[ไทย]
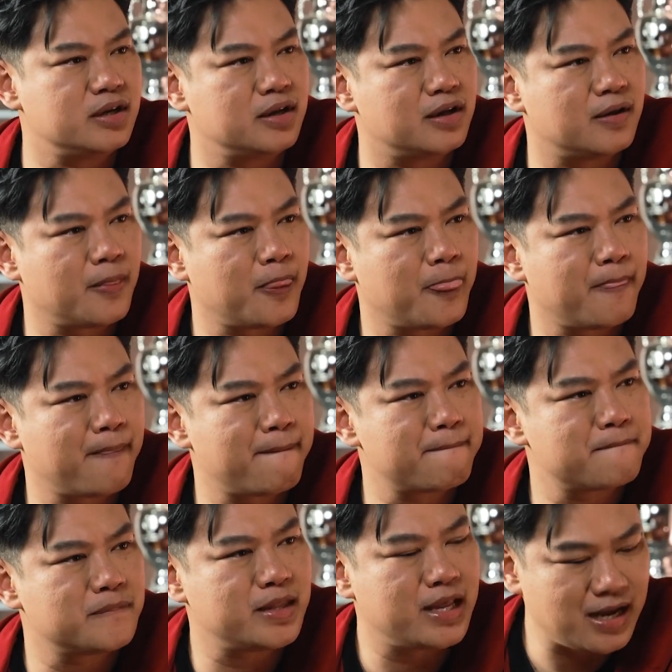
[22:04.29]
นี่
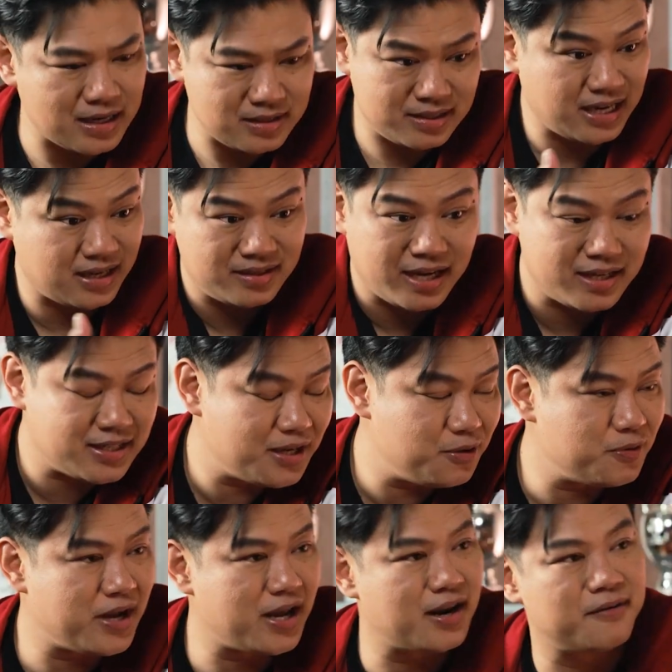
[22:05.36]
ในการใส่ใส่ใจ
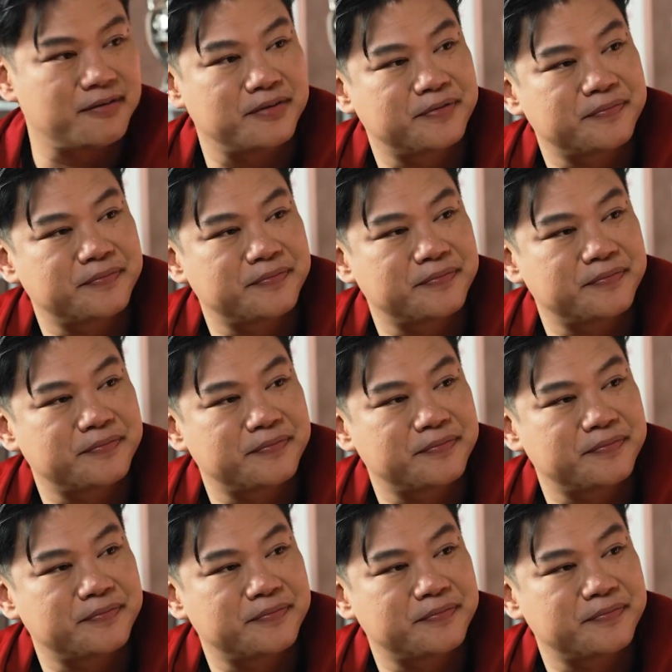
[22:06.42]
ดูแลเรา